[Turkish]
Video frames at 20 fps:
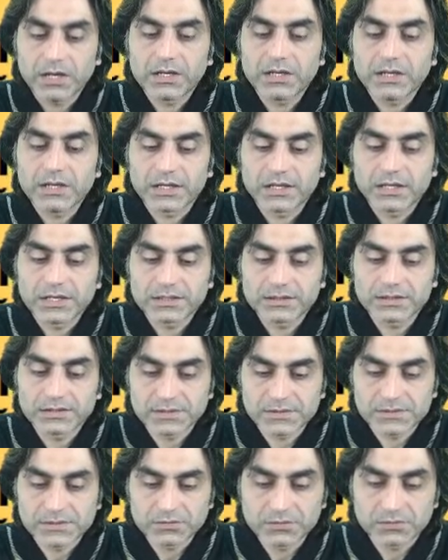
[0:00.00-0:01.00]
وعلى
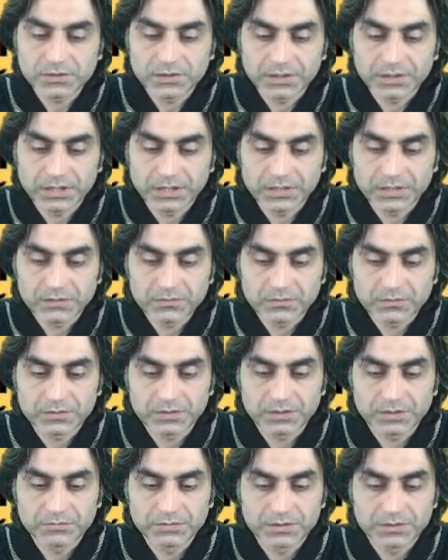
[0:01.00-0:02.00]
آل رسولنا
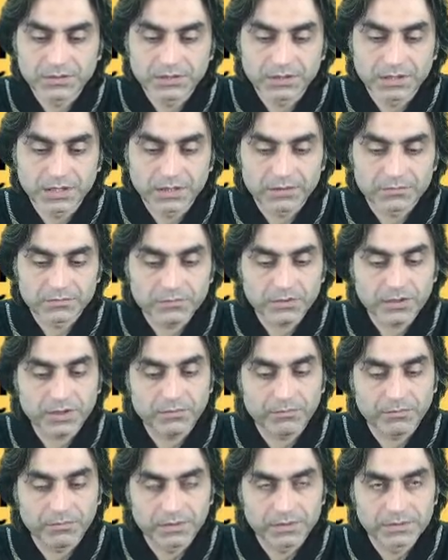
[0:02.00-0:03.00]
ونبينا
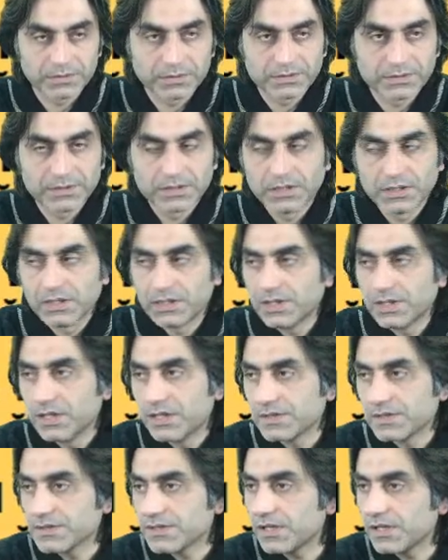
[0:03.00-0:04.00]
محمد
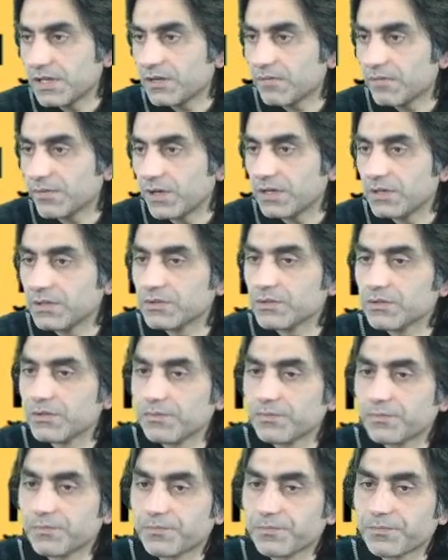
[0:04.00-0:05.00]
السلام
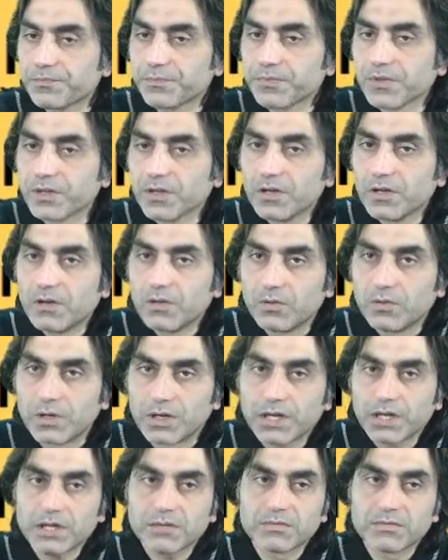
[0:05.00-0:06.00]
عليكم
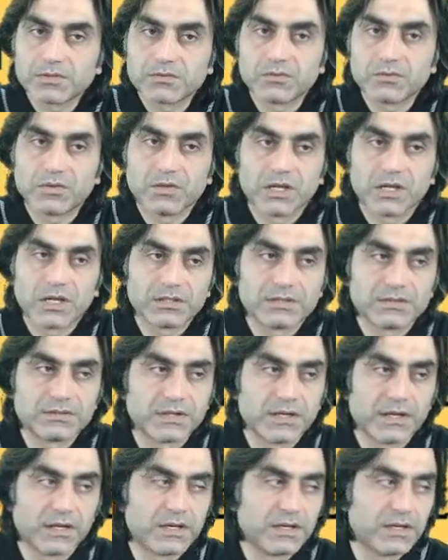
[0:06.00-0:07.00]
ورحمة الله
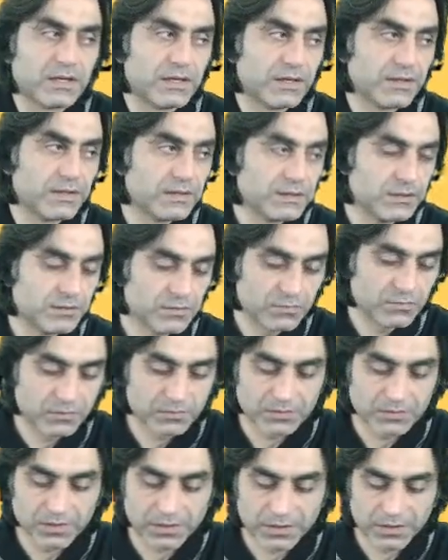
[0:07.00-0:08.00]
تعالى
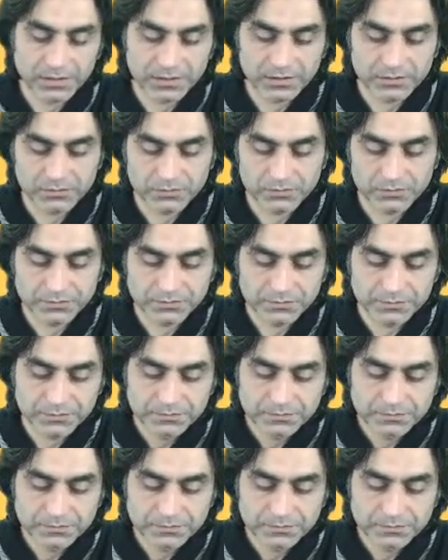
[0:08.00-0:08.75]
وبركاته